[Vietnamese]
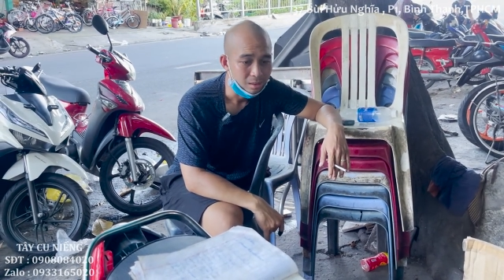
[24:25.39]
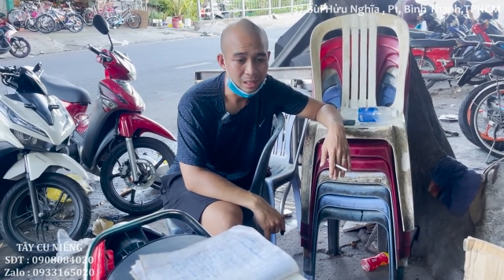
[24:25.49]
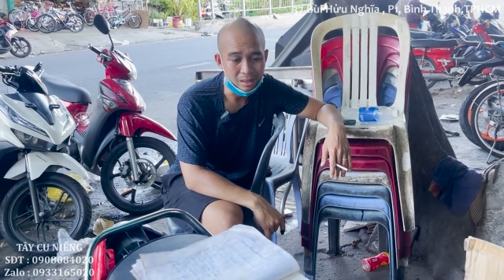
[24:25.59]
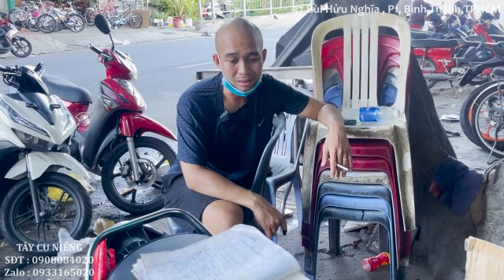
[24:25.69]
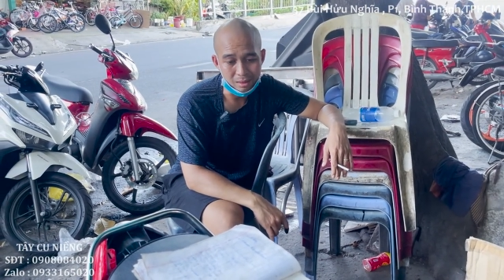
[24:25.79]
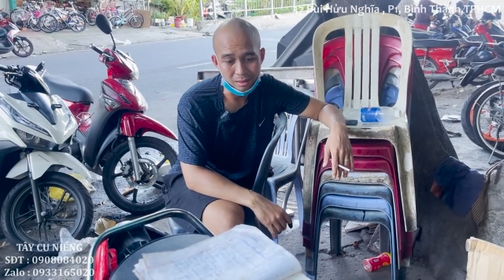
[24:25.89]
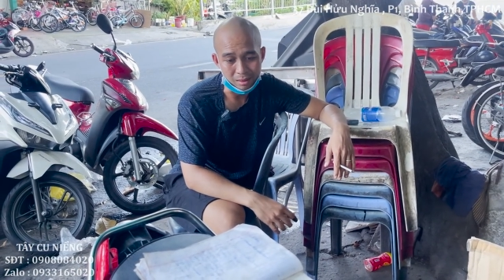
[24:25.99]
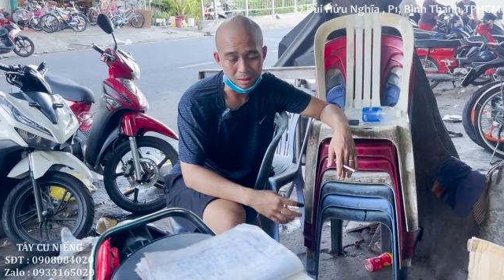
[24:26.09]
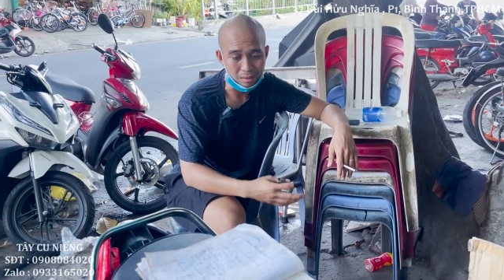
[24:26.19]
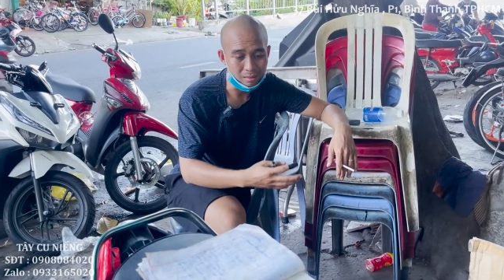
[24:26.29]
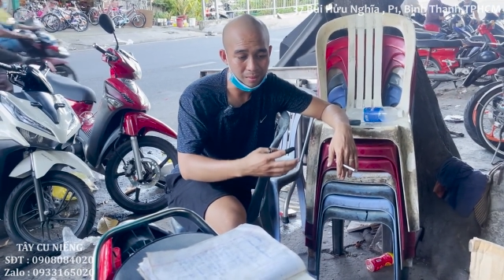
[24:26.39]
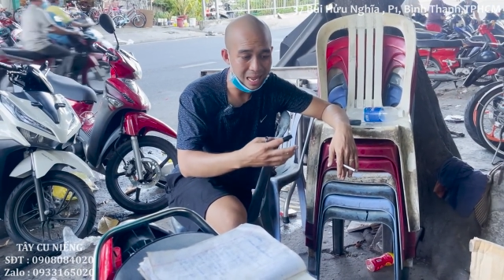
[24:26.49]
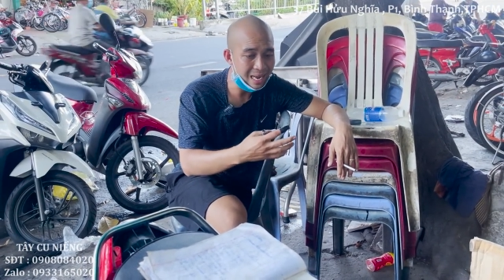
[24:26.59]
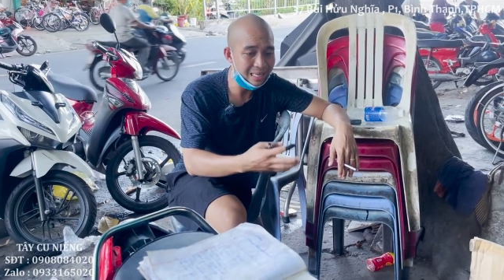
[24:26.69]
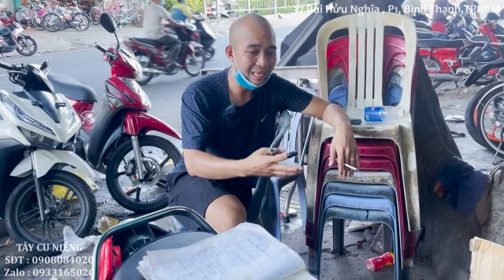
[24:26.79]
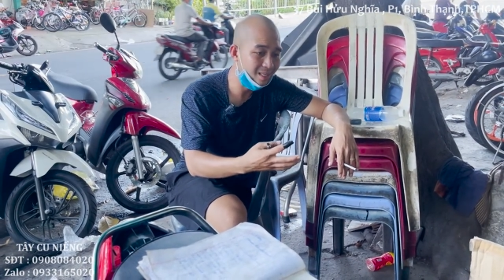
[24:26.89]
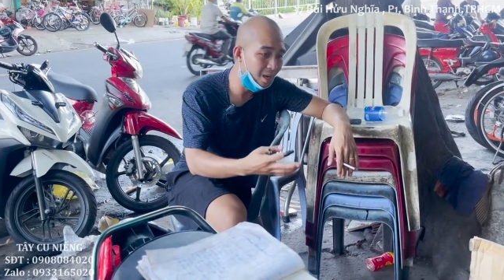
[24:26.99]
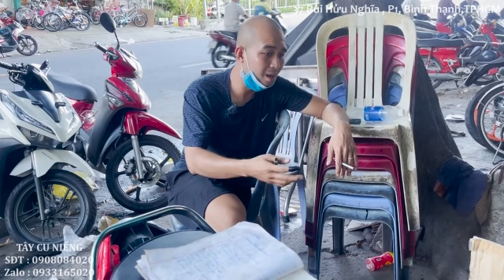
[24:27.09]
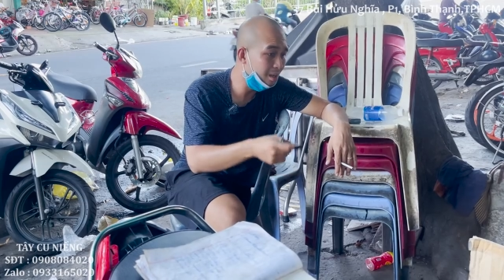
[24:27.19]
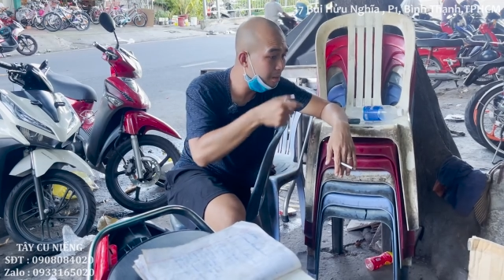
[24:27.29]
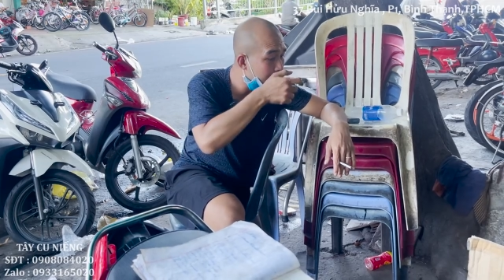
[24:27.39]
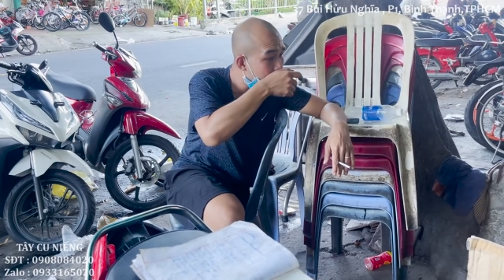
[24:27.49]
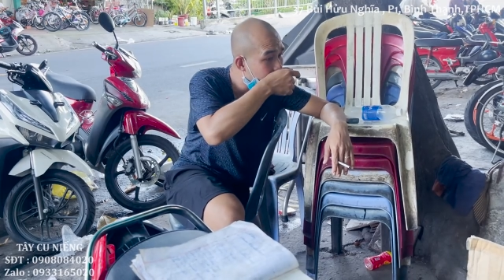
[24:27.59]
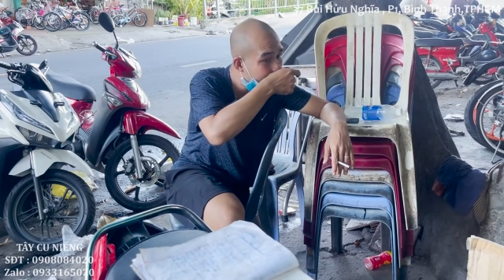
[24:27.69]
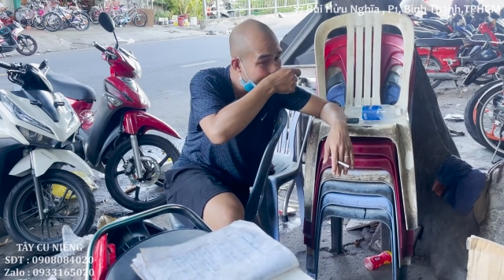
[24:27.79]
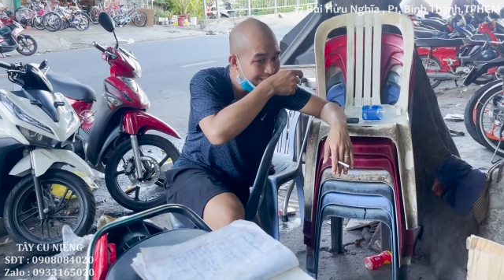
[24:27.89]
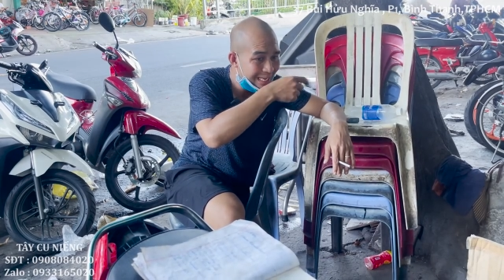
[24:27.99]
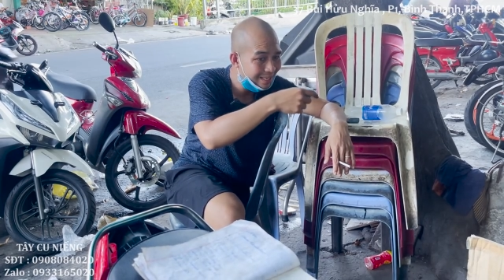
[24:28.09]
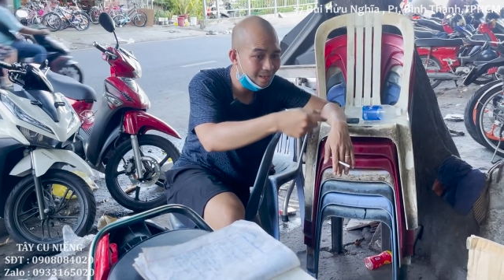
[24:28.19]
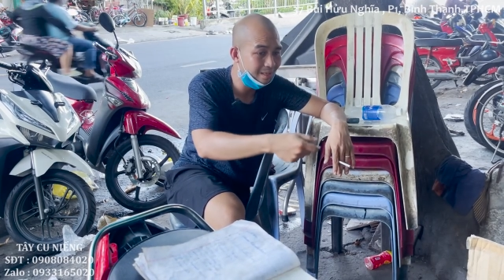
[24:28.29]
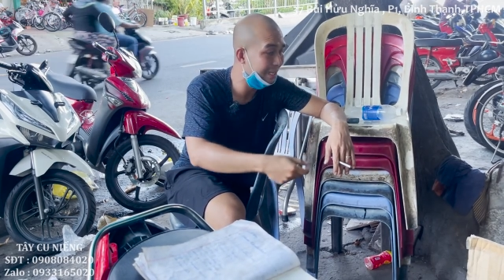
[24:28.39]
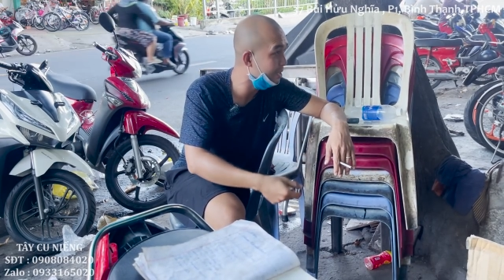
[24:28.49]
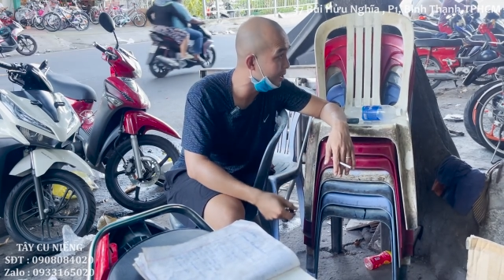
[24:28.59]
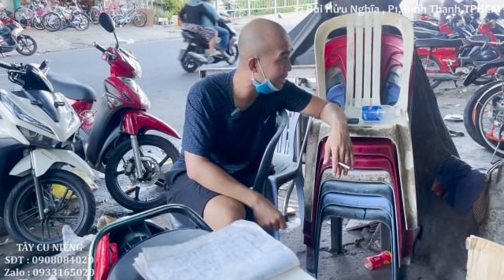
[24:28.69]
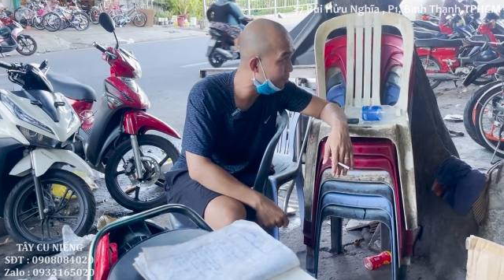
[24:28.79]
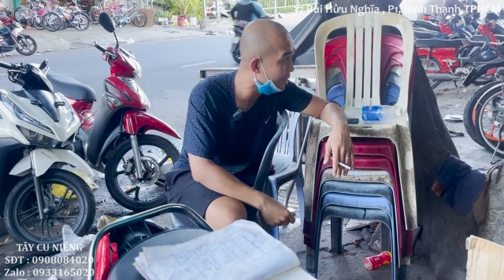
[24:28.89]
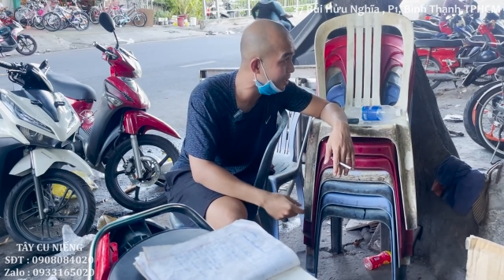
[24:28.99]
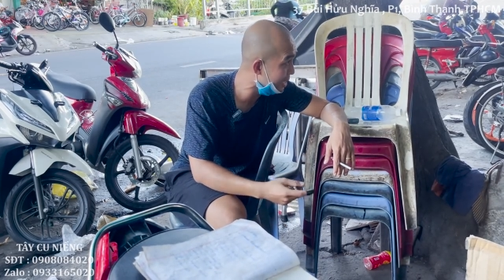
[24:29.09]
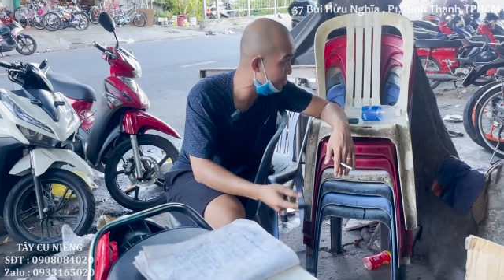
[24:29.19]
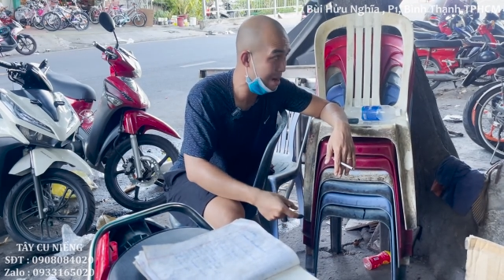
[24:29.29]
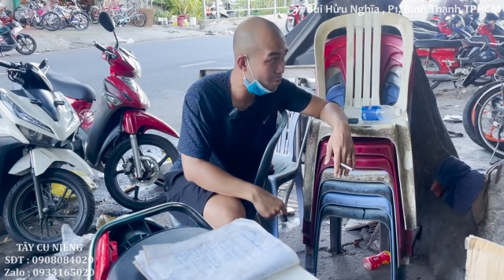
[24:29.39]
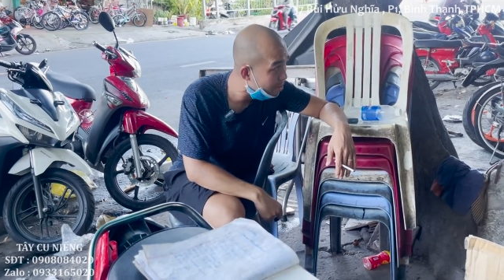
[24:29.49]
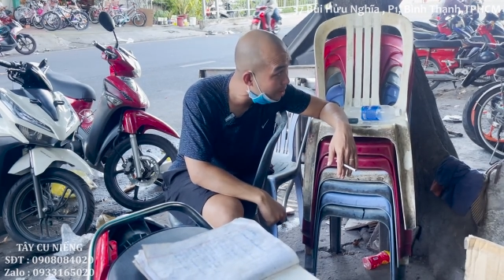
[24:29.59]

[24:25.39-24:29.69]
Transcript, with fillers: rồi đã vậy sơn có nhiều khi nó thấy sơn nhìn chân không á nó làm ẩu